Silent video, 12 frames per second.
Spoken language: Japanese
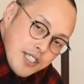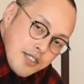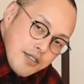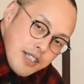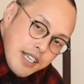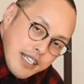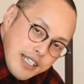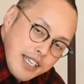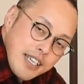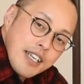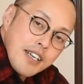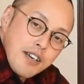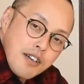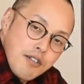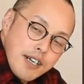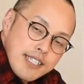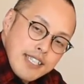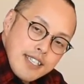エーションを兼ねて追
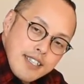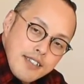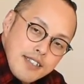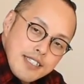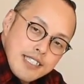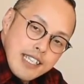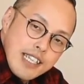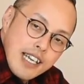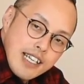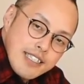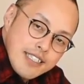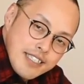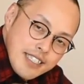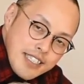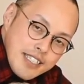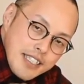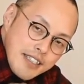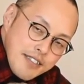わせるようにして
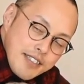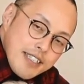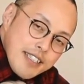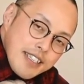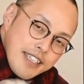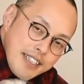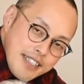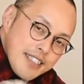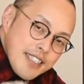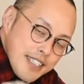キャッチっていうのをさせてる